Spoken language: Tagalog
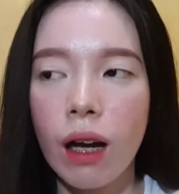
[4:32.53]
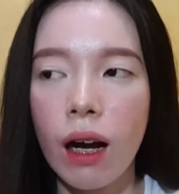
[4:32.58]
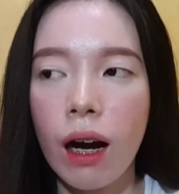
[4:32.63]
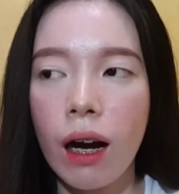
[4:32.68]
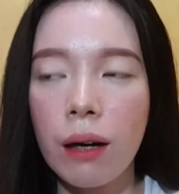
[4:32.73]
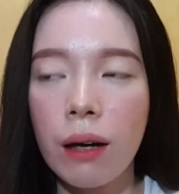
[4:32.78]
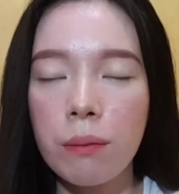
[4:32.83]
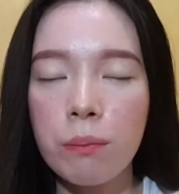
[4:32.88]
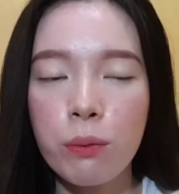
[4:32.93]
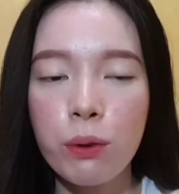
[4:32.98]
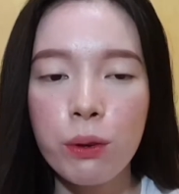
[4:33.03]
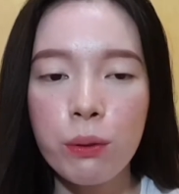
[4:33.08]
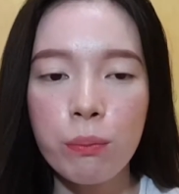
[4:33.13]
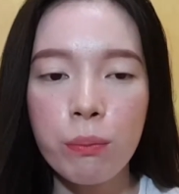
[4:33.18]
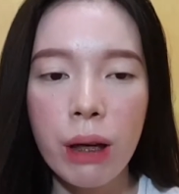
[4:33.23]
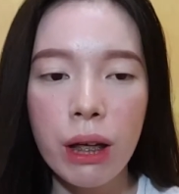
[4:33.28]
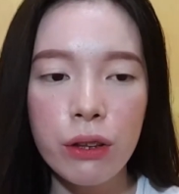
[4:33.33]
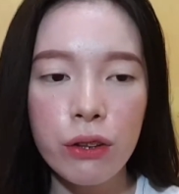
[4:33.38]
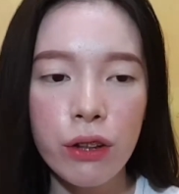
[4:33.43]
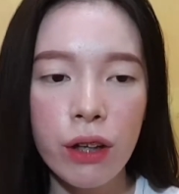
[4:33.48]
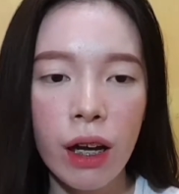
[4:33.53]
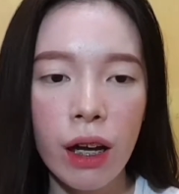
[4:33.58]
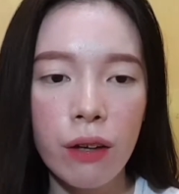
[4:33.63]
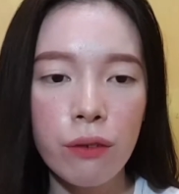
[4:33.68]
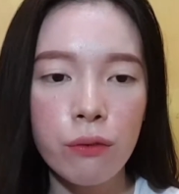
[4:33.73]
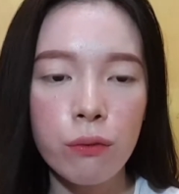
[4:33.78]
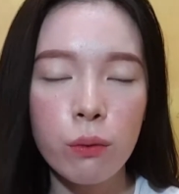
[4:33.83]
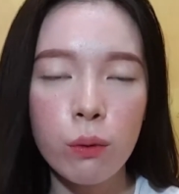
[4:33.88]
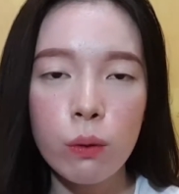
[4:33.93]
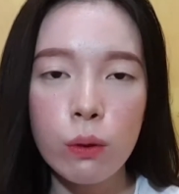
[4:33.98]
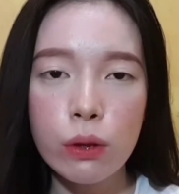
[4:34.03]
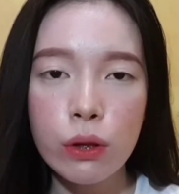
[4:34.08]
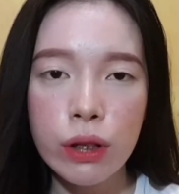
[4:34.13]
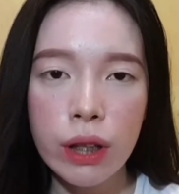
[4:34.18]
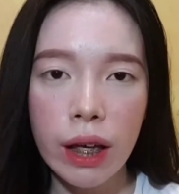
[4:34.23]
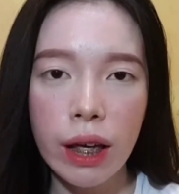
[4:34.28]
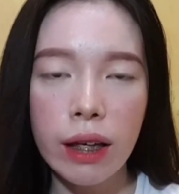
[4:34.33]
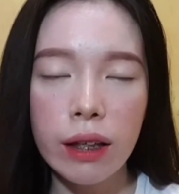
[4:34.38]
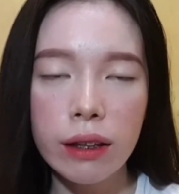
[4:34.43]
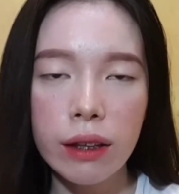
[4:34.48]
um, you better have to
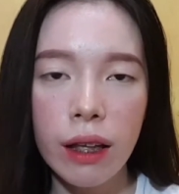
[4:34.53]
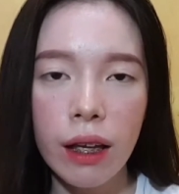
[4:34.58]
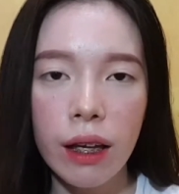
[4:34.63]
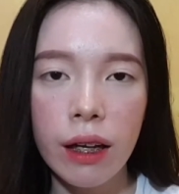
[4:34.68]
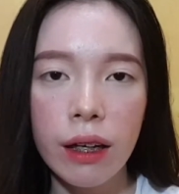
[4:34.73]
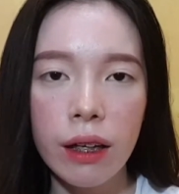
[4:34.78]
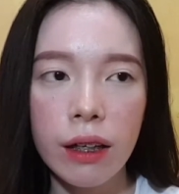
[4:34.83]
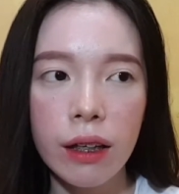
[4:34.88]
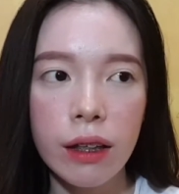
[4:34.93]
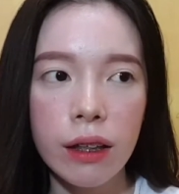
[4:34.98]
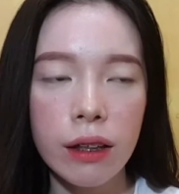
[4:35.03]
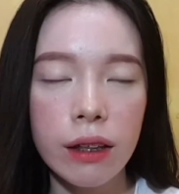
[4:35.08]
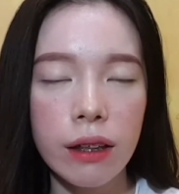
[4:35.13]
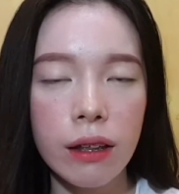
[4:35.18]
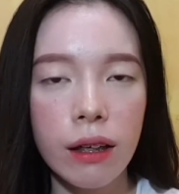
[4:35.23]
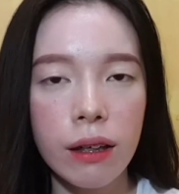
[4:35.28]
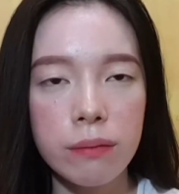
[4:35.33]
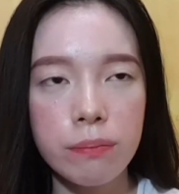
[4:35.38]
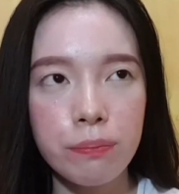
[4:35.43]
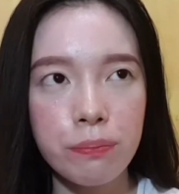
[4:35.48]
check their